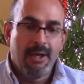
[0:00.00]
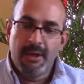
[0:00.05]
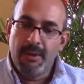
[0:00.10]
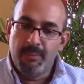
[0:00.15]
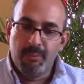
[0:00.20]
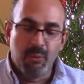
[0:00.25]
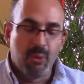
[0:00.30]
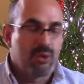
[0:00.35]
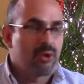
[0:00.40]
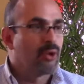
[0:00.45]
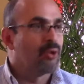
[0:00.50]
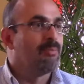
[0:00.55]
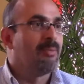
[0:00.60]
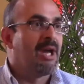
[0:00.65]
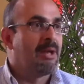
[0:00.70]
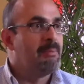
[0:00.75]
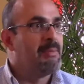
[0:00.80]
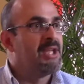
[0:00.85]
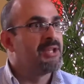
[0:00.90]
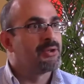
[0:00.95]
muchos
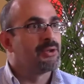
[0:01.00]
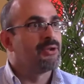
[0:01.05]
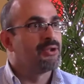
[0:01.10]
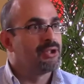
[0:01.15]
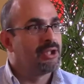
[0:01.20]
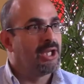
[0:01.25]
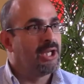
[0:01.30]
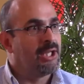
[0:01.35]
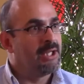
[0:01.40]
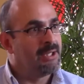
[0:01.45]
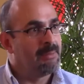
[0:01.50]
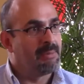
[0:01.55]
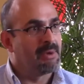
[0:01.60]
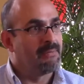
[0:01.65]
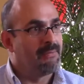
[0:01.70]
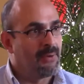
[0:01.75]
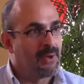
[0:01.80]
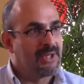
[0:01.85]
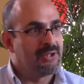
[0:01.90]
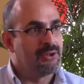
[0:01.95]
más metros de,
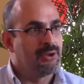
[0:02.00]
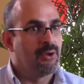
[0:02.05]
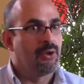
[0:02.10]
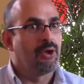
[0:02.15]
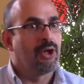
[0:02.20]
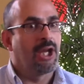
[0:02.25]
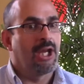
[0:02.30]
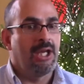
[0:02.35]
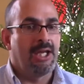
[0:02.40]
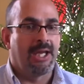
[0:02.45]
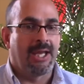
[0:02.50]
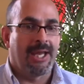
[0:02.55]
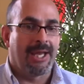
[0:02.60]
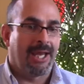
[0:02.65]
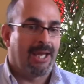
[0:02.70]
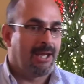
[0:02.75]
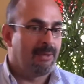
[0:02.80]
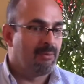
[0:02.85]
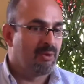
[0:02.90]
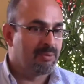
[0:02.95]
perforación y que
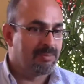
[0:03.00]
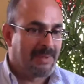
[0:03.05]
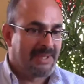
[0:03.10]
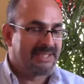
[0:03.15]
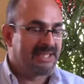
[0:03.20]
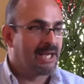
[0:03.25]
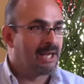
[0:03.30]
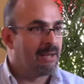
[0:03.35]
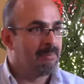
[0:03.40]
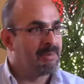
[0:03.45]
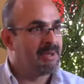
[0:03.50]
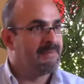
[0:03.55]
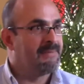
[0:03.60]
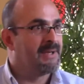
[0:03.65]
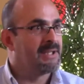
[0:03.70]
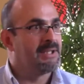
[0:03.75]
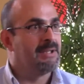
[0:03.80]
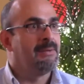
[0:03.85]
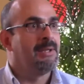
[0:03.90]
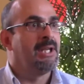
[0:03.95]
queremos pasar la
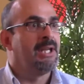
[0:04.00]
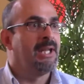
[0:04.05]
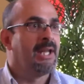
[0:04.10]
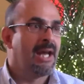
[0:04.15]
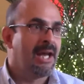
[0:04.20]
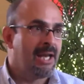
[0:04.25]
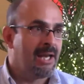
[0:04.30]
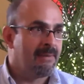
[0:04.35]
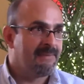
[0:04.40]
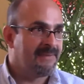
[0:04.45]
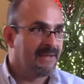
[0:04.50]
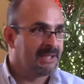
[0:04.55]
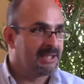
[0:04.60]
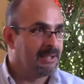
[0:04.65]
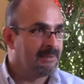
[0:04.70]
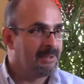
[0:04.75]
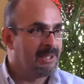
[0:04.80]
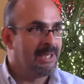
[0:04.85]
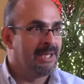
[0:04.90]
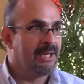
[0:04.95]
prefactibilidad a la
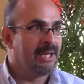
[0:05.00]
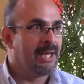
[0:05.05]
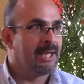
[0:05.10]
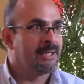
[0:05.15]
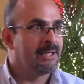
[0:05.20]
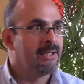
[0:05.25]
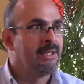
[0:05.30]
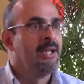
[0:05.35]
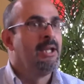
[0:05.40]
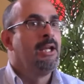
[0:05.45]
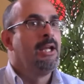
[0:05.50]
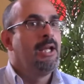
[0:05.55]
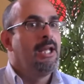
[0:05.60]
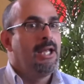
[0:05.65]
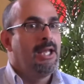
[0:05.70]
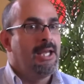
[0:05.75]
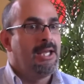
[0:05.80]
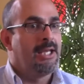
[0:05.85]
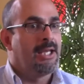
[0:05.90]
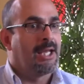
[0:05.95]
factibilidad
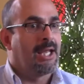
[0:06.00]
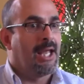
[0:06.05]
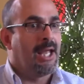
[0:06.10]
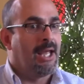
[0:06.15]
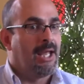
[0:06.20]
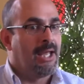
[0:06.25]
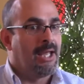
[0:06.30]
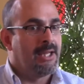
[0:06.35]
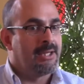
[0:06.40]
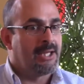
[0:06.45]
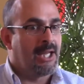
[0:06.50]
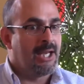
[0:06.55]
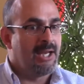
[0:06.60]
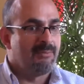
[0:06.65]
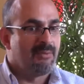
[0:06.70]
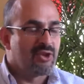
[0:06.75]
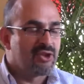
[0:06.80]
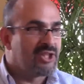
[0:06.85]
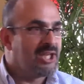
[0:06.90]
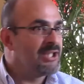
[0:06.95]
y que
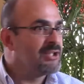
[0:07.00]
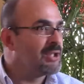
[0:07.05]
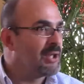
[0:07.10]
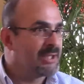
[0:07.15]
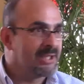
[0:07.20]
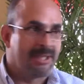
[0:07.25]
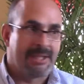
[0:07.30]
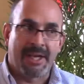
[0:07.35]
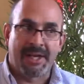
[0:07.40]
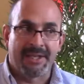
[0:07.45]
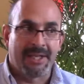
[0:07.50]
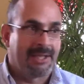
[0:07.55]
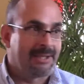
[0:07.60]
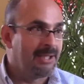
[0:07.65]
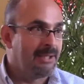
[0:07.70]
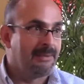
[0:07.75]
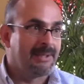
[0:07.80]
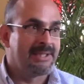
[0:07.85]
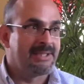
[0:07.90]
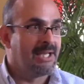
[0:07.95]
tenemos seis
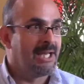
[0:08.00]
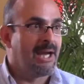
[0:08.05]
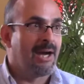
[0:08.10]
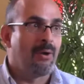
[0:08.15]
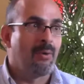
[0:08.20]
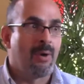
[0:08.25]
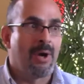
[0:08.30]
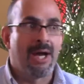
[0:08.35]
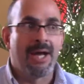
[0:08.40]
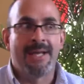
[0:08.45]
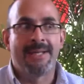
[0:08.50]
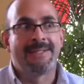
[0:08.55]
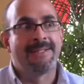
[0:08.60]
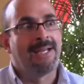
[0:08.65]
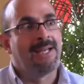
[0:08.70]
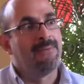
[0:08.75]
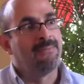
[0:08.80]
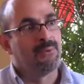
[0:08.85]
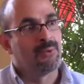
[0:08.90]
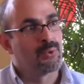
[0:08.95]
alternativas de agua hacia
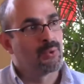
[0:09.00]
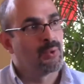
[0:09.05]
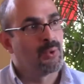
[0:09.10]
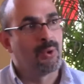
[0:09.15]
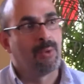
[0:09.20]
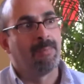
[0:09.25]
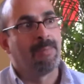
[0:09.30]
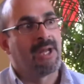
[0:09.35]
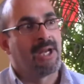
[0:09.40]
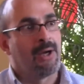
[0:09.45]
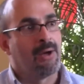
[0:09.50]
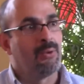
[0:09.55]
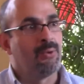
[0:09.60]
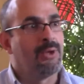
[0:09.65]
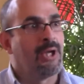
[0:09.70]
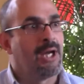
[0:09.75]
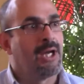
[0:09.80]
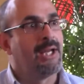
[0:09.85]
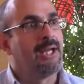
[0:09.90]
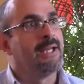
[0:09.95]
el futuro para
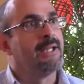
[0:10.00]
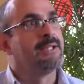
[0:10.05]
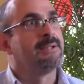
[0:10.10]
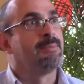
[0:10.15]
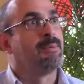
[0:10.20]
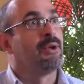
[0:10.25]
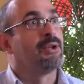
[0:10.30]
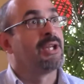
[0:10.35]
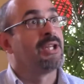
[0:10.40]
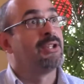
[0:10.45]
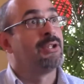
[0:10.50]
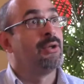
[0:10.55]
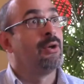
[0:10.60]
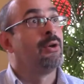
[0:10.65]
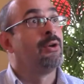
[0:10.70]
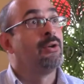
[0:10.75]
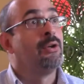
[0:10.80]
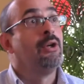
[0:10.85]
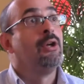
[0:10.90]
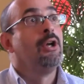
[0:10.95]
una
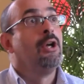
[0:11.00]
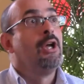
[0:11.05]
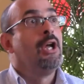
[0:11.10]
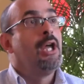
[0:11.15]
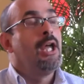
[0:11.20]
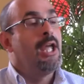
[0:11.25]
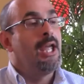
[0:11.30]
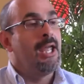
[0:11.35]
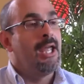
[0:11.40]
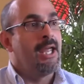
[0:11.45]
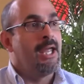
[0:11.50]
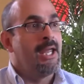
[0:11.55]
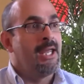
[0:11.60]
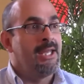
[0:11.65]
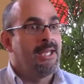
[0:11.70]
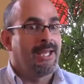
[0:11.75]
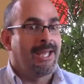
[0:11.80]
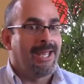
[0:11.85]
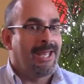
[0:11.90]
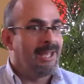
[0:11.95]
explotación eh,
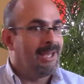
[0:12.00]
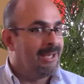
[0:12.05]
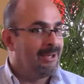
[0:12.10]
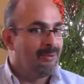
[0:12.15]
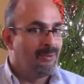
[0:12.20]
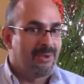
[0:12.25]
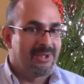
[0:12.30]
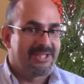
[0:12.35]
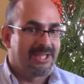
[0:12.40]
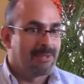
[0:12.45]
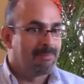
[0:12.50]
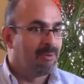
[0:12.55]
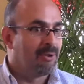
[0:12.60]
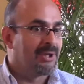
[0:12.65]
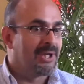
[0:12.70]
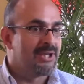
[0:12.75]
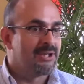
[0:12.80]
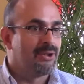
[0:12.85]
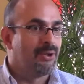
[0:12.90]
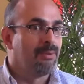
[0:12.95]
y, que nuestra
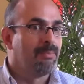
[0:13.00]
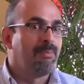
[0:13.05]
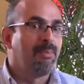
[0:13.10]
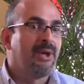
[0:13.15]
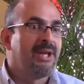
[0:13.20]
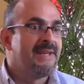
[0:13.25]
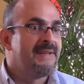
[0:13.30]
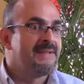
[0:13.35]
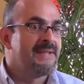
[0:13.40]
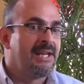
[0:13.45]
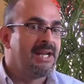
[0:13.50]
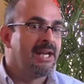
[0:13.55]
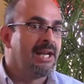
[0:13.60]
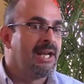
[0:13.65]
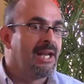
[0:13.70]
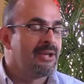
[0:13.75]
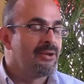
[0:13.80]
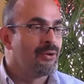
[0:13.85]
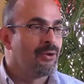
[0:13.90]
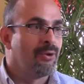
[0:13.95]
explotación puede ser en el
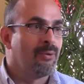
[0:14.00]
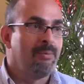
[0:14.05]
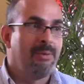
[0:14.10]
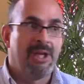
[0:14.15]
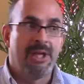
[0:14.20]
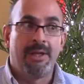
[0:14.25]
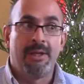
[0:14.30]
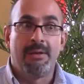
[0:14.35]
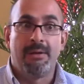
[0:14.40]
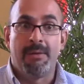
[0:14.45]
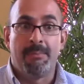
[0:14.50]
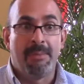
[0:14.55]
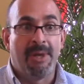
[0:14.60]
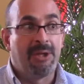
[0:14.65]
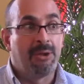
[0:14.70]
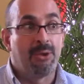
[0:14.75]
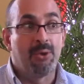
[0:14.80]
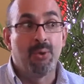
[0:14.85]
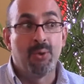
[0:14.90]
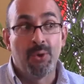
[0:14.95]
año
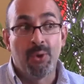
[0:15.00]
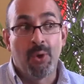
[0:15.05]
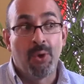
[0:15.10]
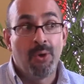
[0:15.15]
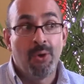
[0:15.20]
2021